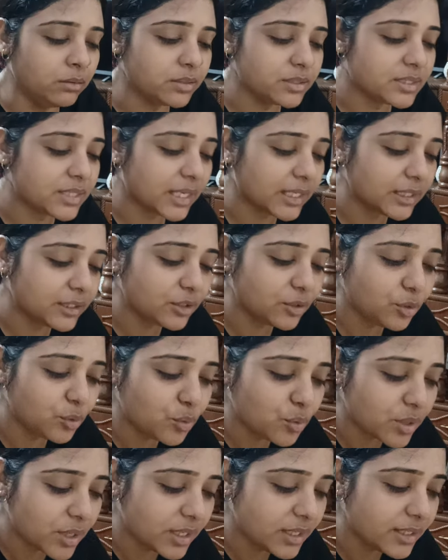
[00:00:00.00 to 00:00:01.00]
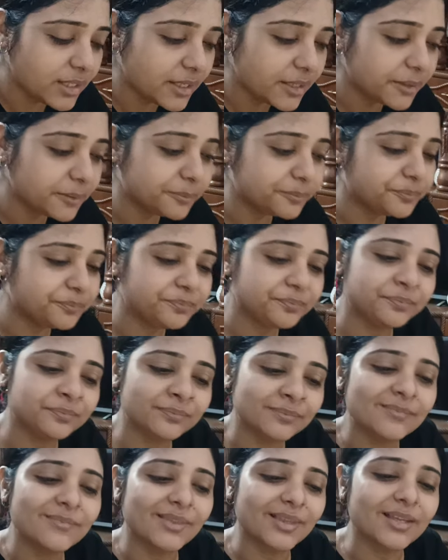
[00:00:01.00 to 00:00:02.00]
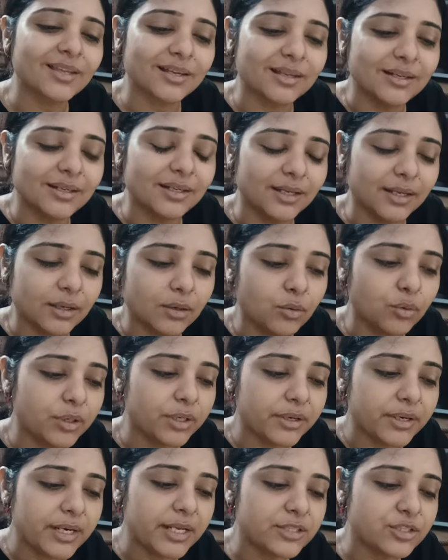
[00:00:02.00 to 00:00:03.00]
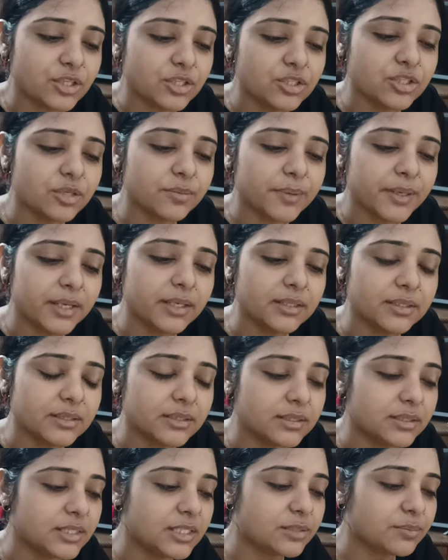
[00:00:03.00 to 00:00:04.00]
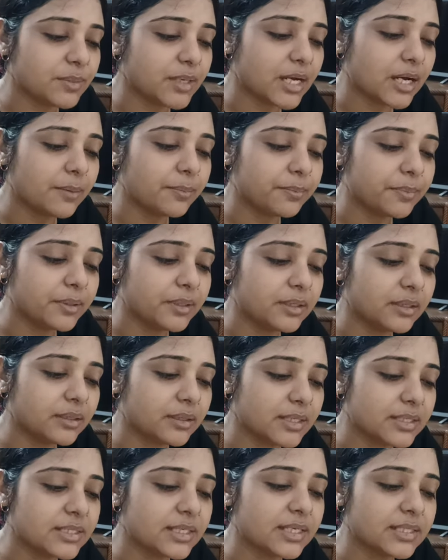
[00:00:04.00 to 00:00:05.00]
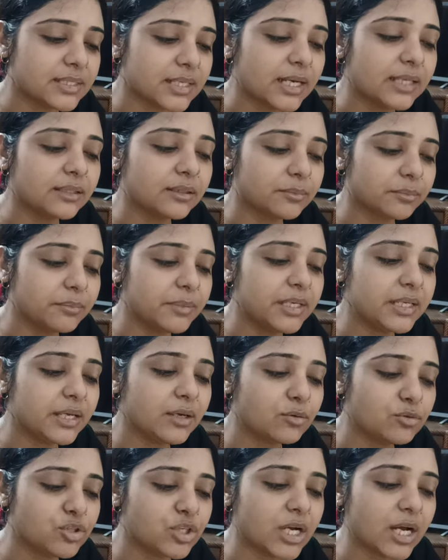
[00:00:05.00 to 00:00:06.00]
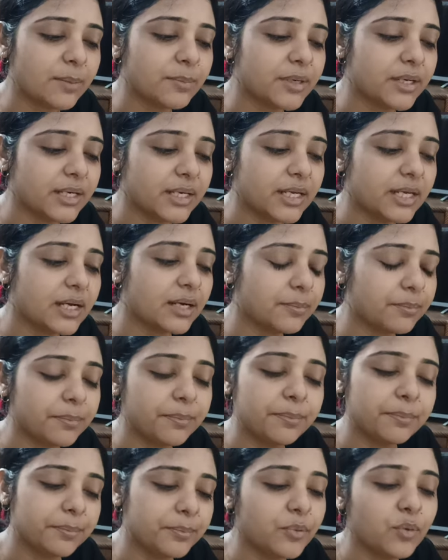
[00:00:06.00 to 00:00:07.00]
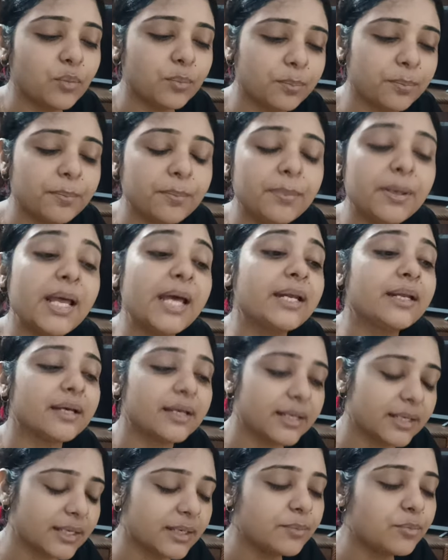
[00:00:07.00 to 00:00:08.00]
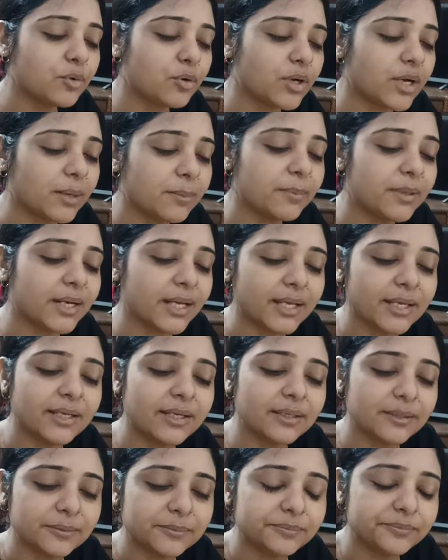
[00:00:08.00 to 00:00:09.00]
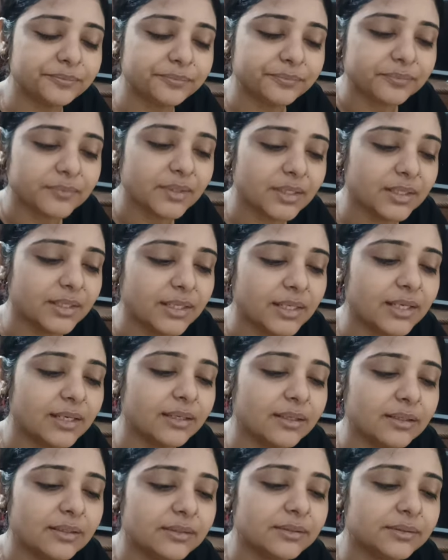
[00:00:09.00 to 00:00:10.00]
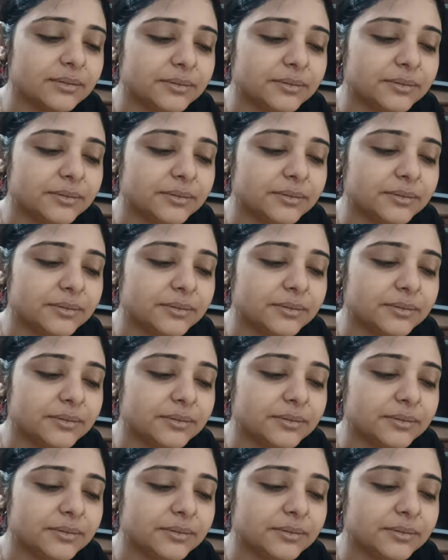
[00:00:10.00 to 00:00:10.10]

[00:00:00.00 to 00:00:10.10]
ज़्यादातर लोगों के लिए कोई रिलेशनशिप है जिसमें आप किसी के साथ मिलके कुछ काम करने का प्लान करेंगे प्रोग्राम बनाएंगे ठीक है